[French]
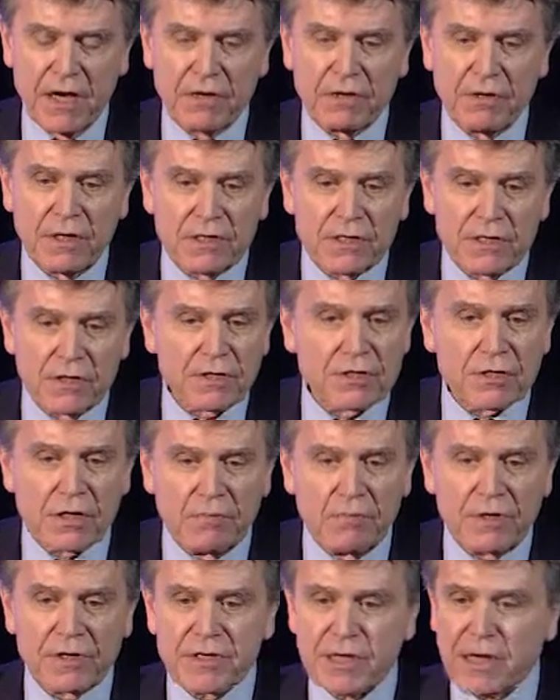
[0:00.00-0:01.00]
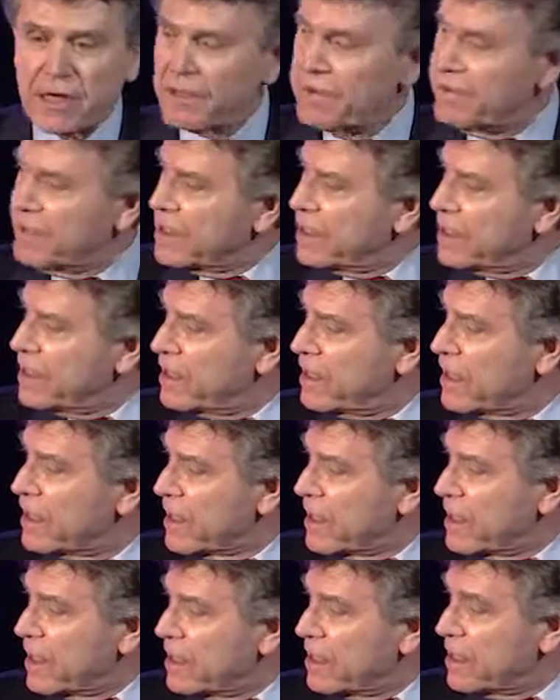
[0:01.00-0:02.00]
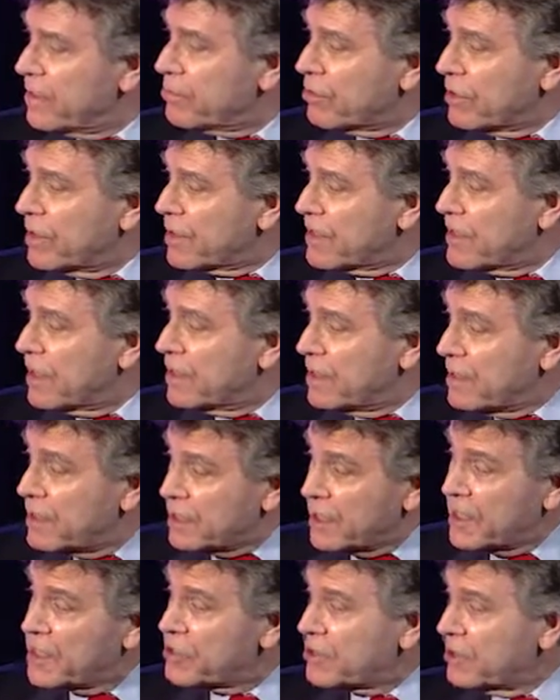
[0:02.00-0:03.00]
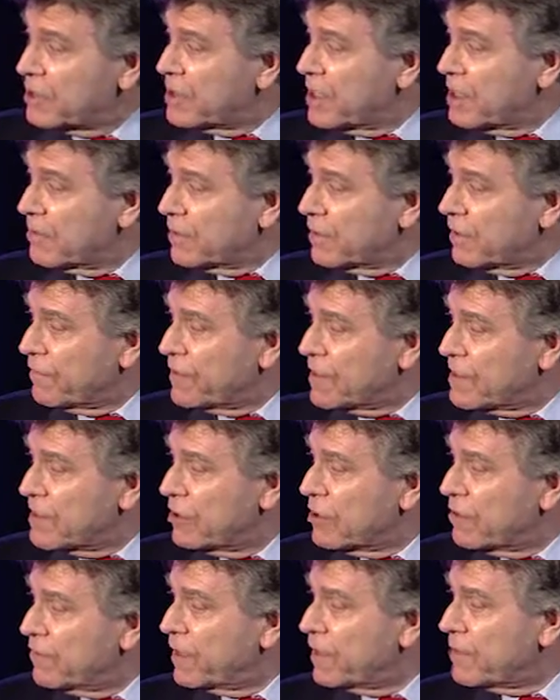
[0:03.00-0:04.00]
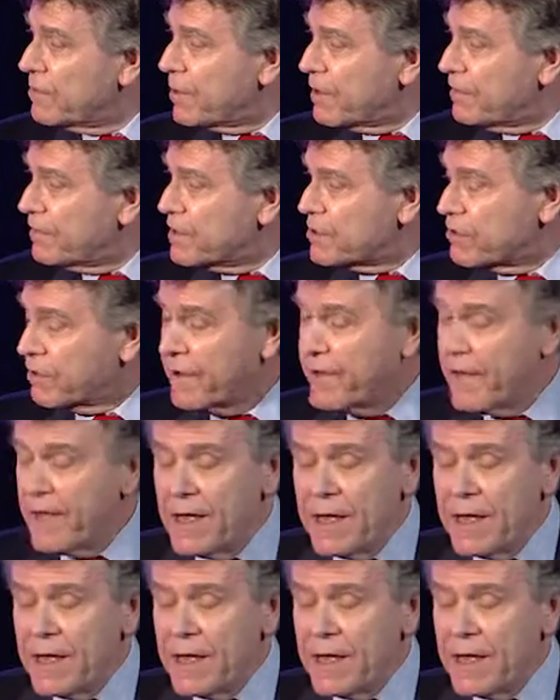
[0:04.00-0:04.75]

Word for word: que la science commence à révéler et pour lesquels il est extraordinairement difficile de faire des prévisions.